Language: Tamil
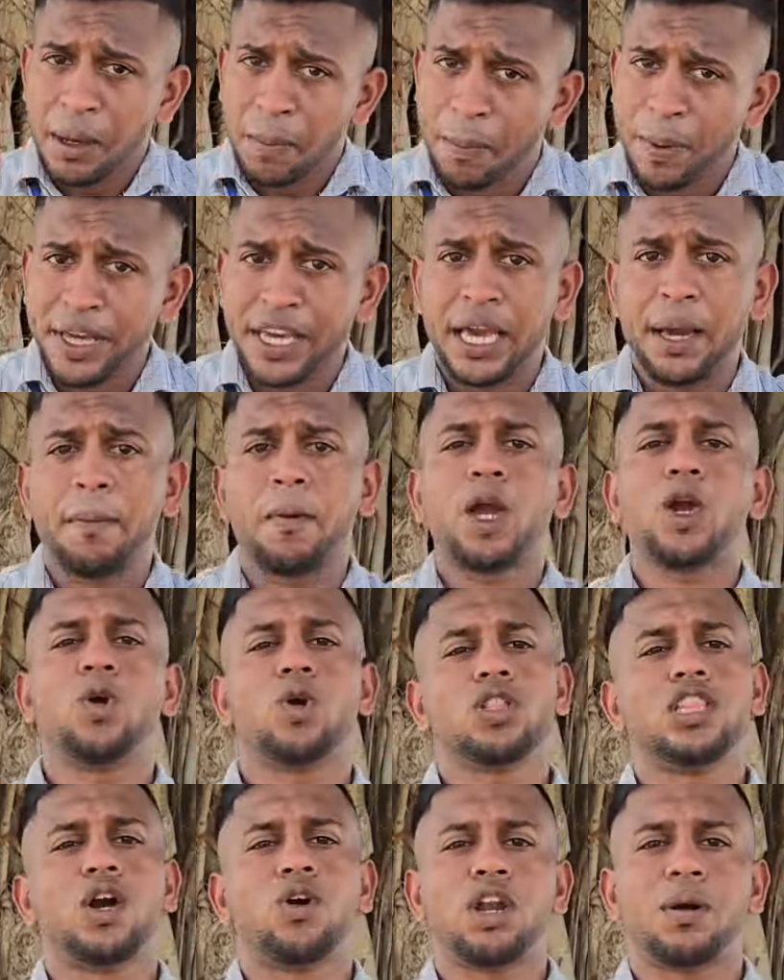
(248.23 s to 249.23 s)
இப்படியே போய்
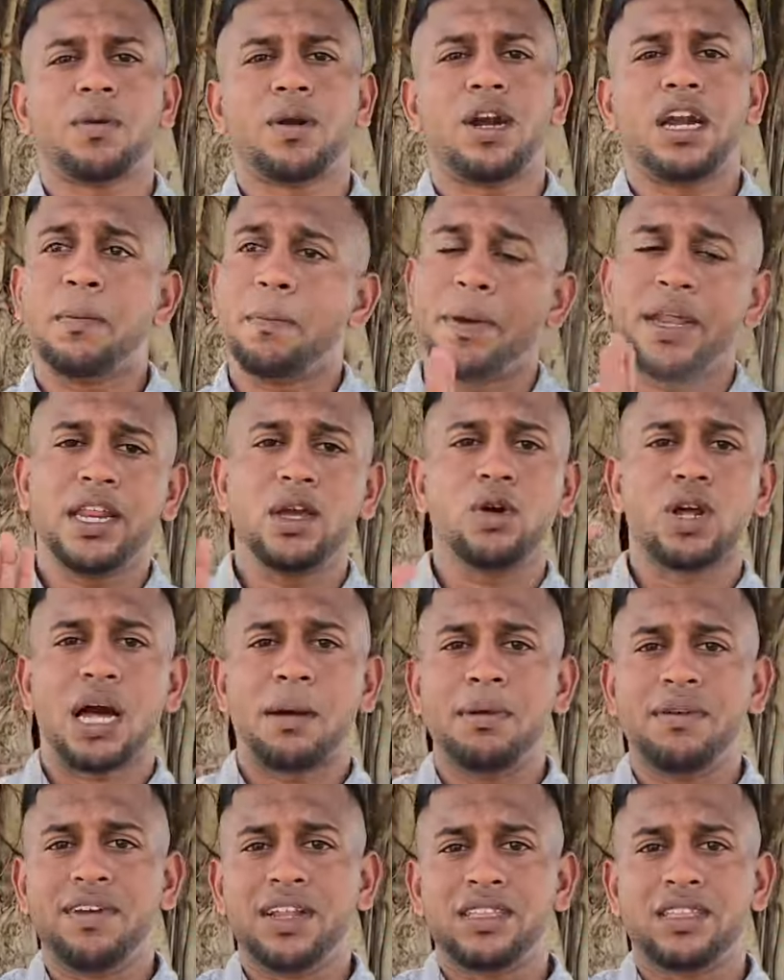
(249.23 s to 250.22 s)
கொண்டு கூட பரவாயில்ல பெரிய
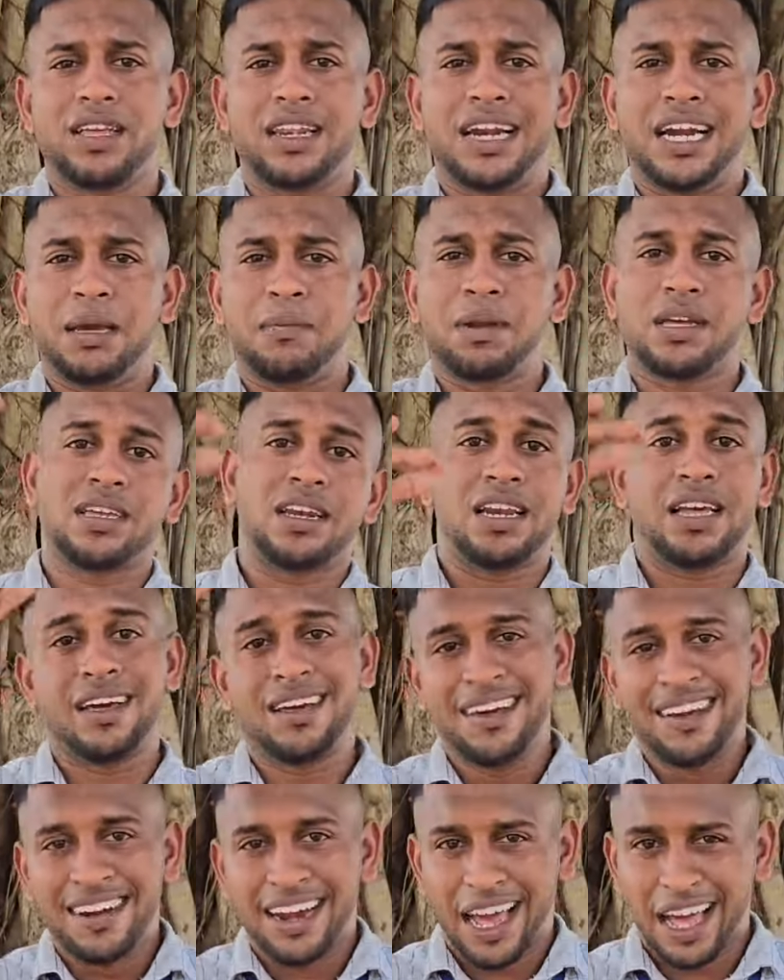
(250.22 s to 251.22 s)
ஒரு அபிவிருத்தி இல்லாட்டி பிரச்சனை
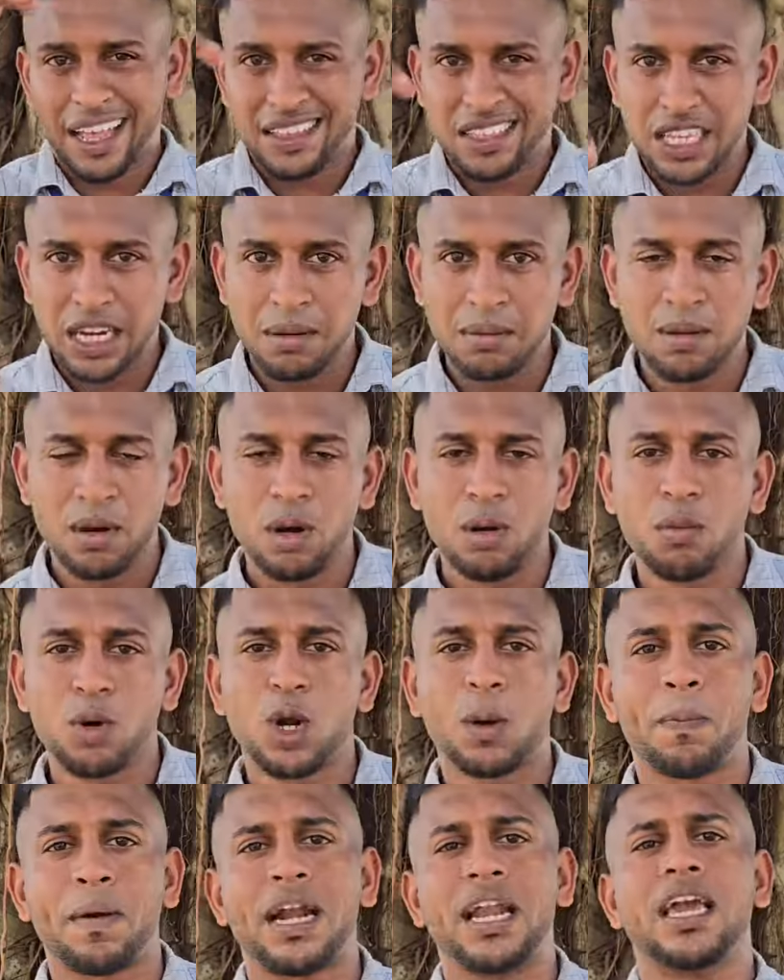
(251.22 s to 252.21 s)
நாங்கள் திரும்பவும்
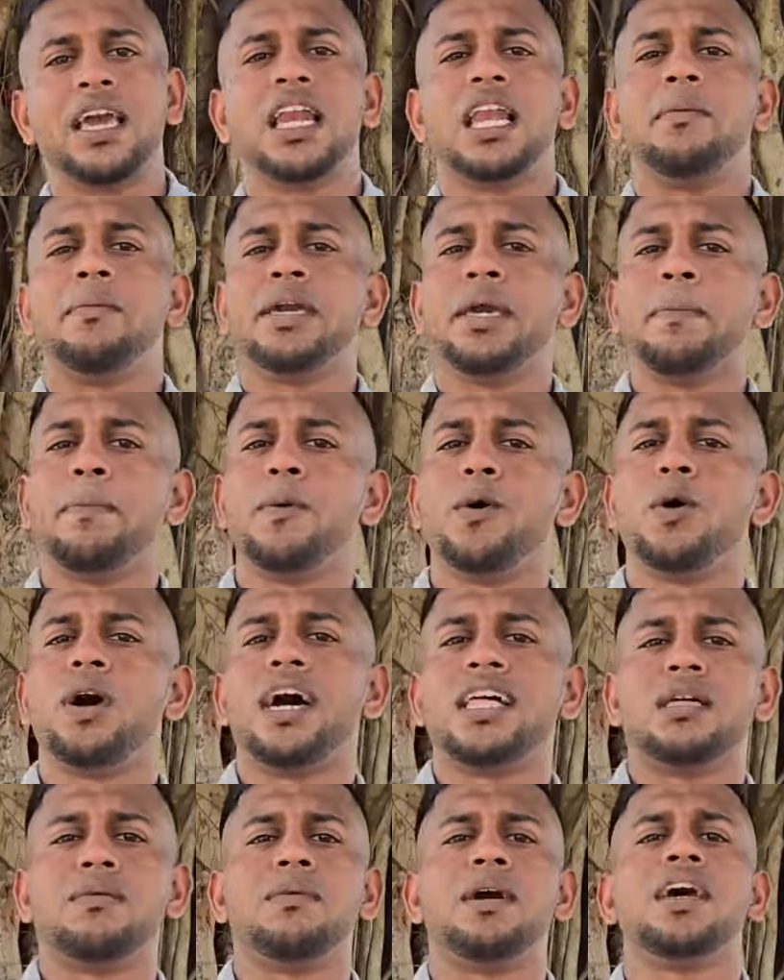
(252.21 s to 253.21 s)
ஒரு பழைய நிலைமைக்கு
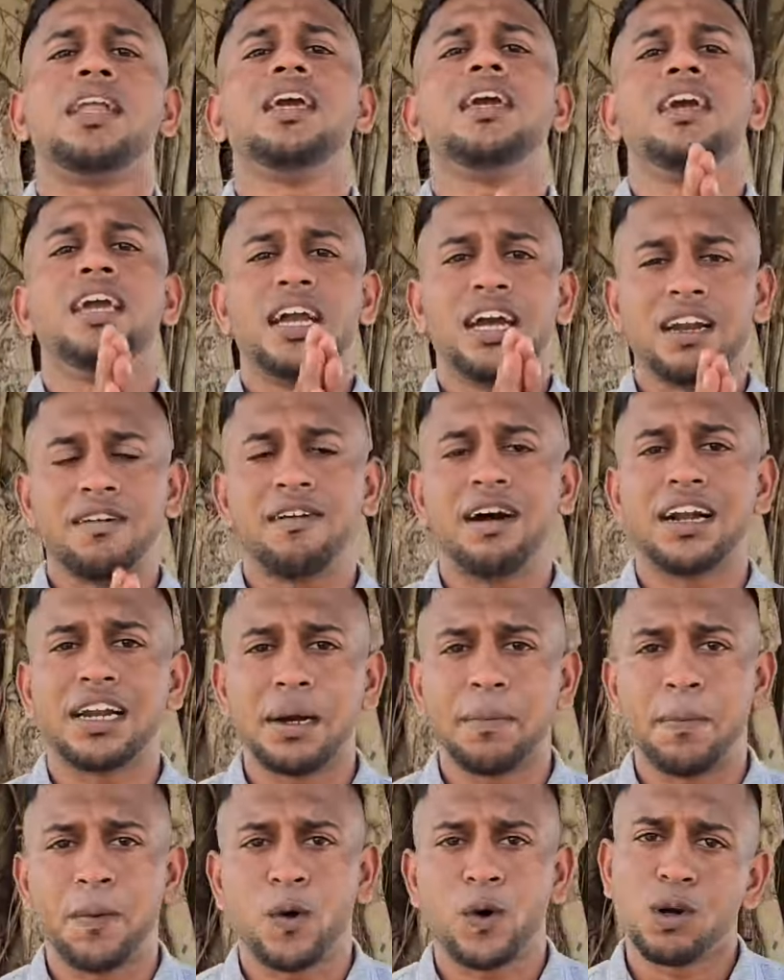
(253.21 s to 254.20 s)
போகாத மாதிரி எங்களோட
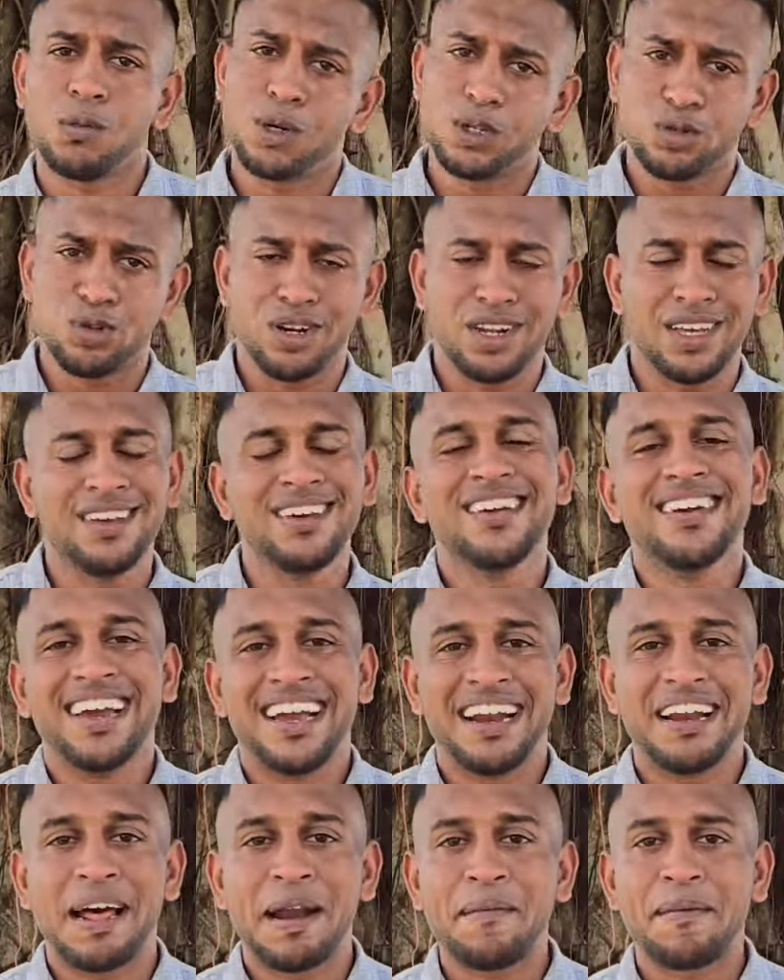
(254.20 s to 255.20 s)
வாழ்க்கை போகணும்னு சொல்லி
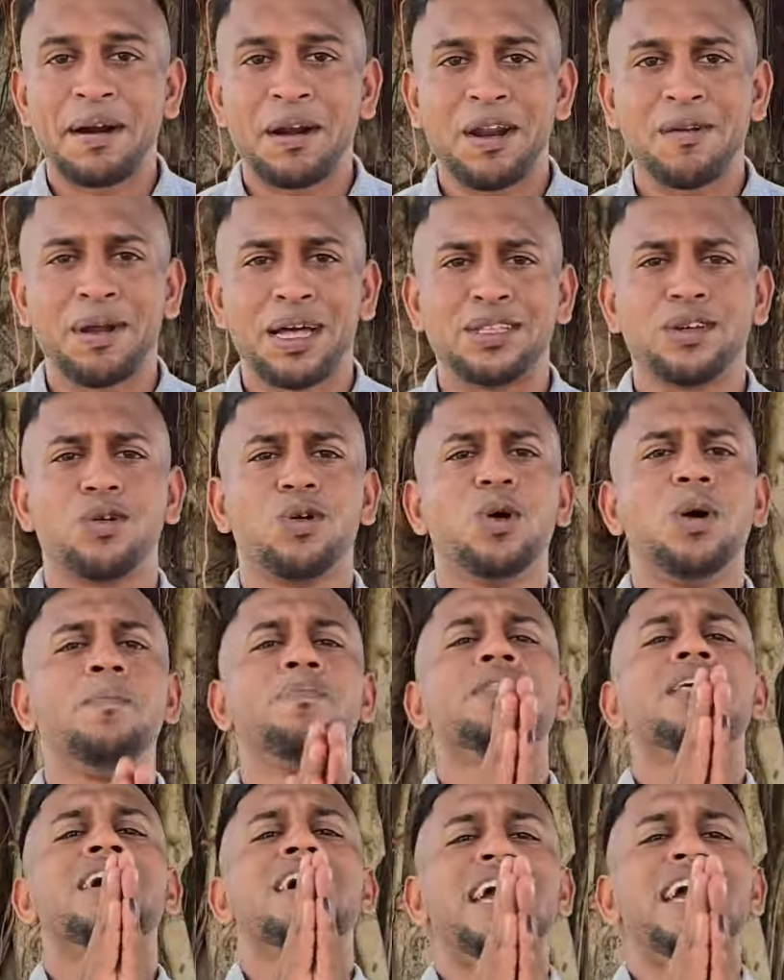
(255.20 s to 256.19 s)
எல்லாரும் கடலை
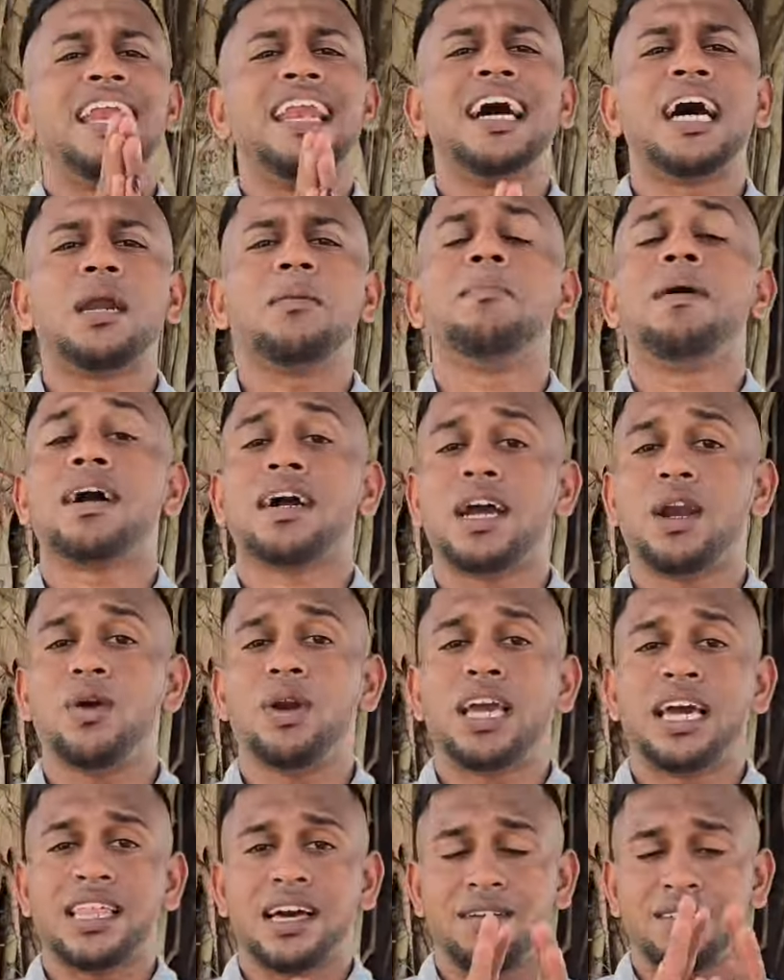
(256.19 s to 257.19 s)
பார்த்துக்கொள்வோம் எல்லாரும்
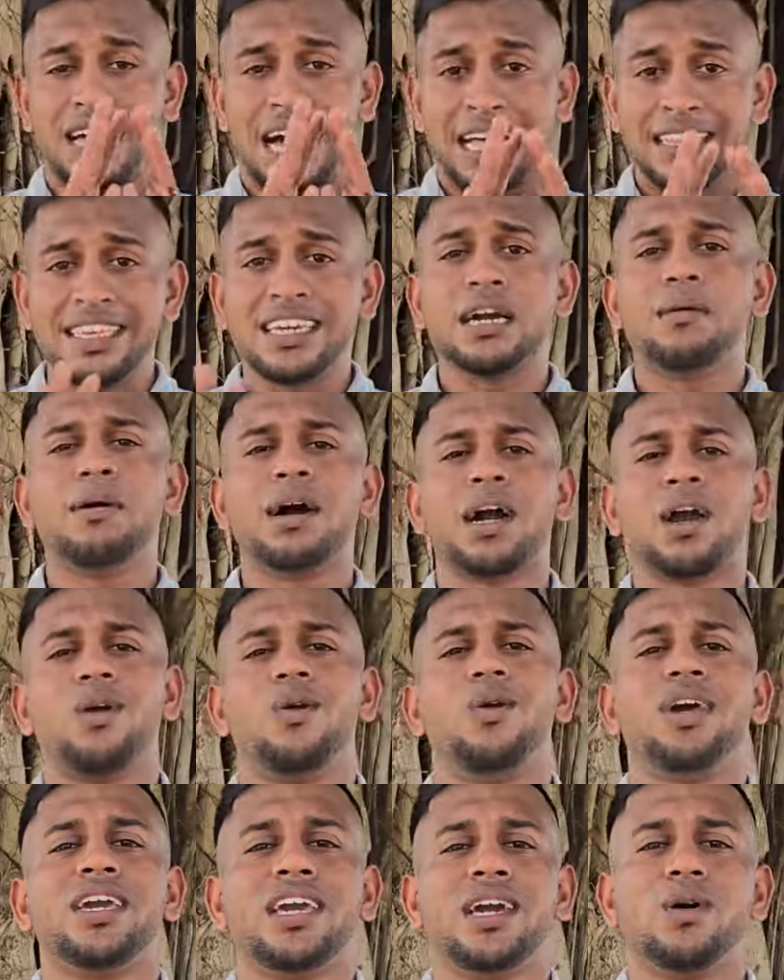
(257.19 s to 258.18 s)
மக்களுடைய அதாவது அதிக
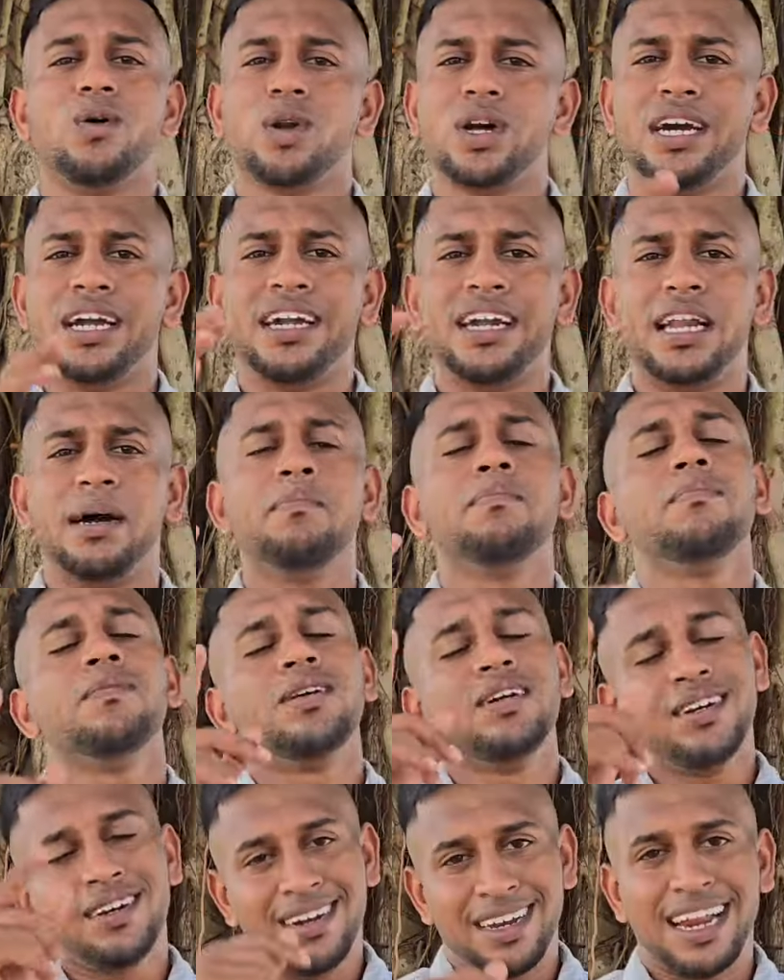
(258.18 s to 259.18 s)
மக்களுடைய ஒரு எண்ணம்
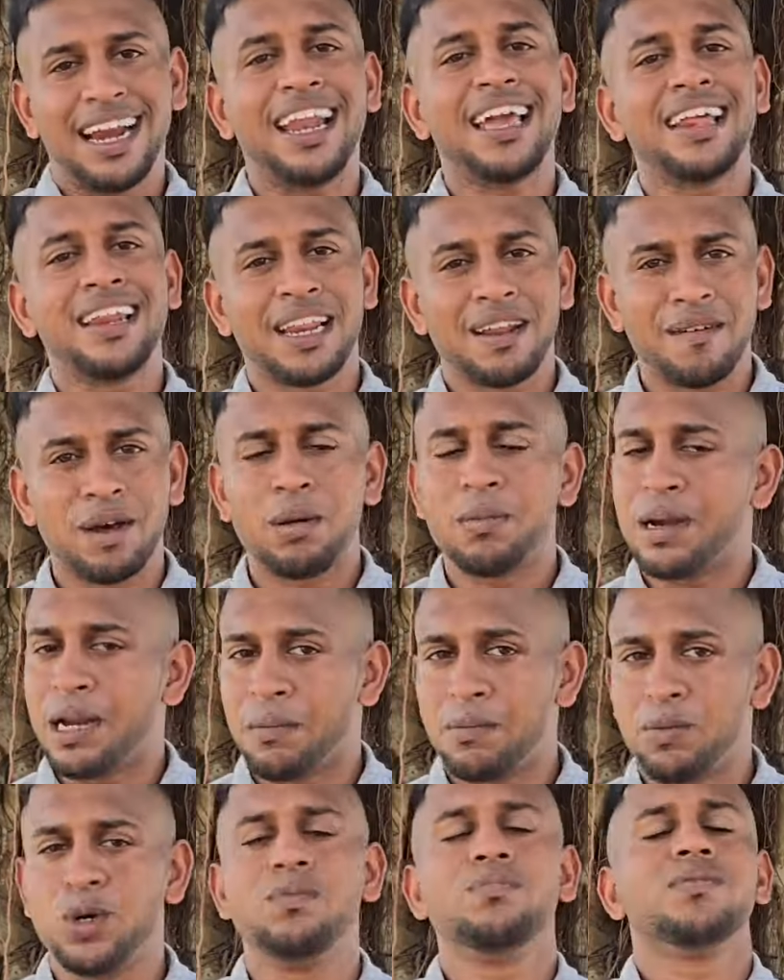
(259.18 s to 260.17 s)
நாளைக்கு நிறைவேறும்
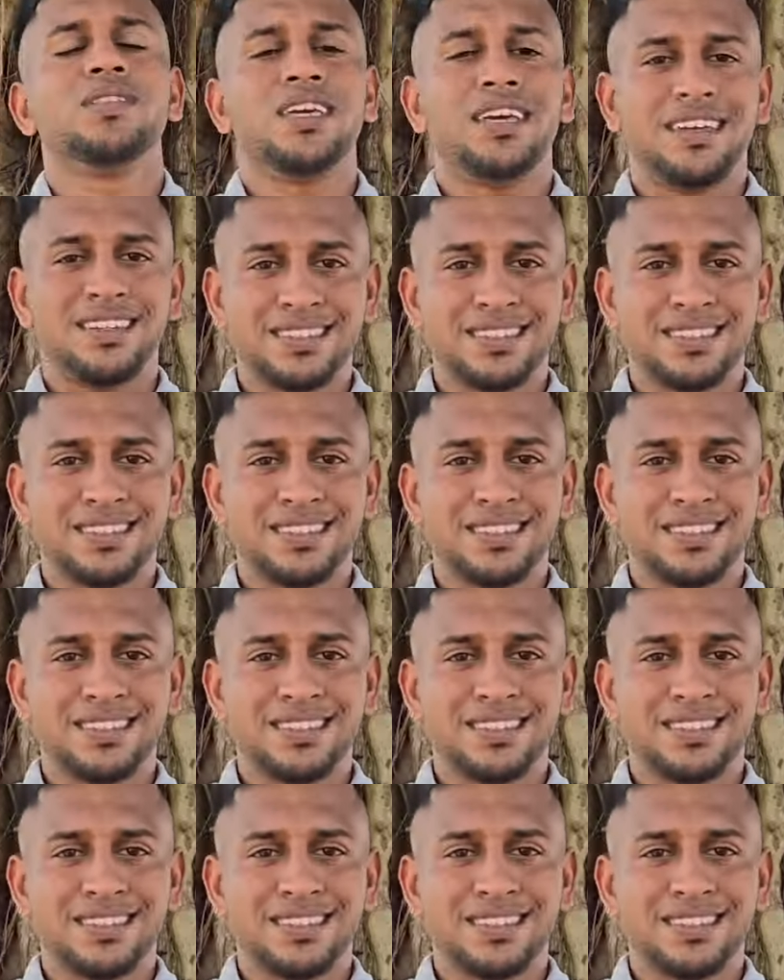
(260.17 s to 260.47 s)
நம்புவோம்